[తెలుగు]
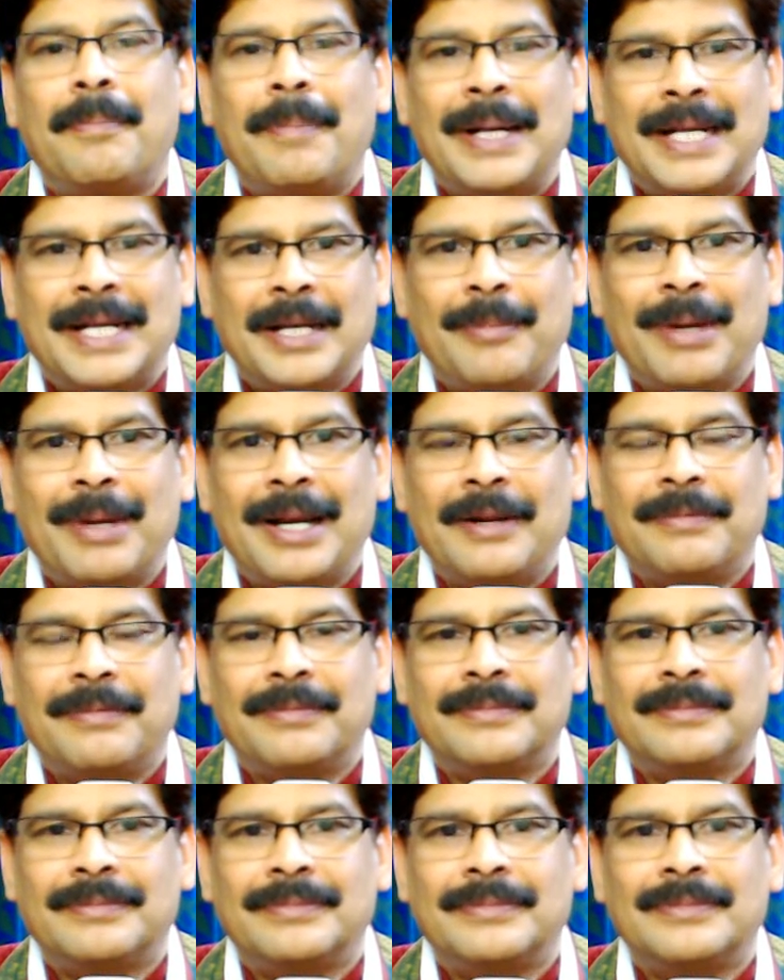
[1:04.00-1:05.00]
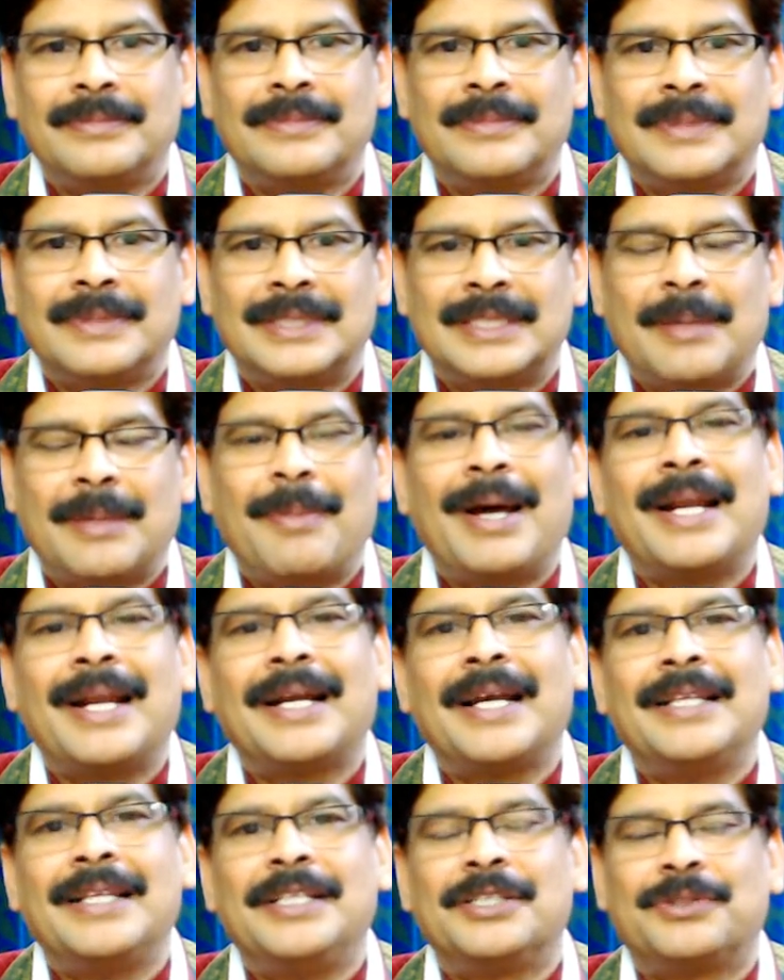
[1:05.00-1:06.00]
పటిక బెల్లం
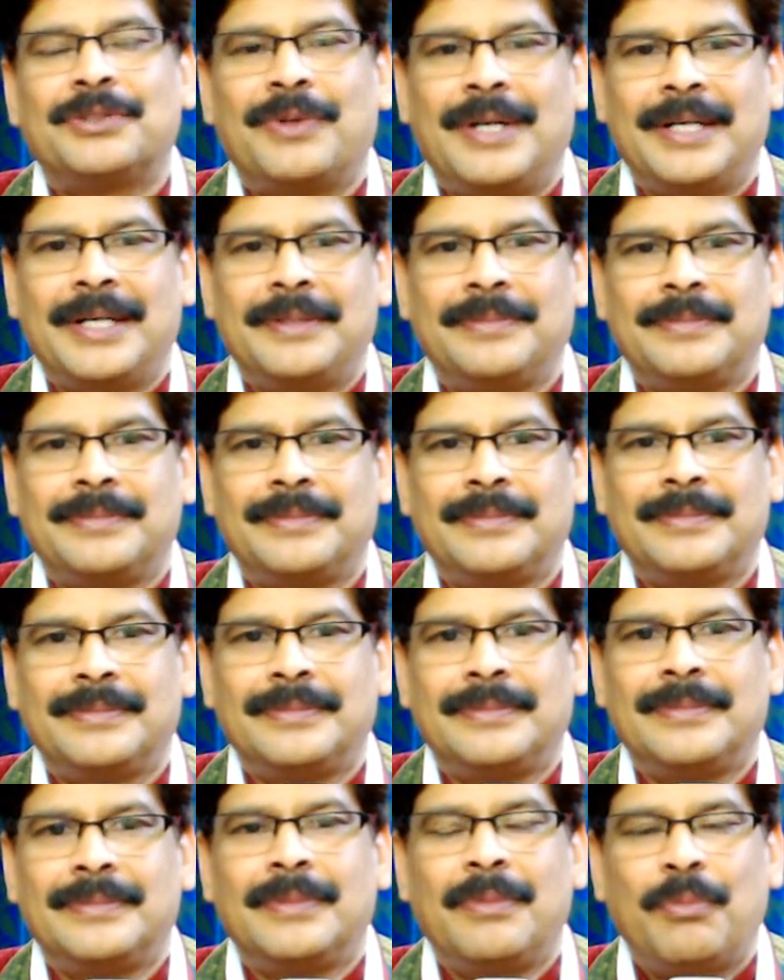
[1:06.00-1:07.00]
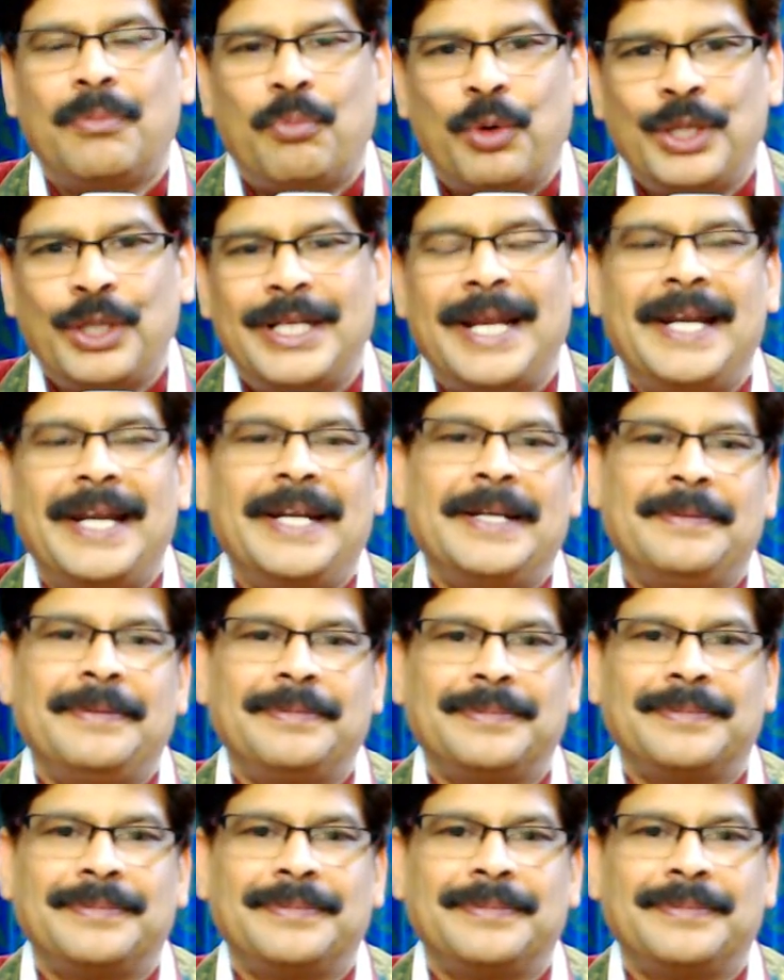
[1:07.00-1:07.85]
సమానంగా తీసుకోండి పొడి చేయండి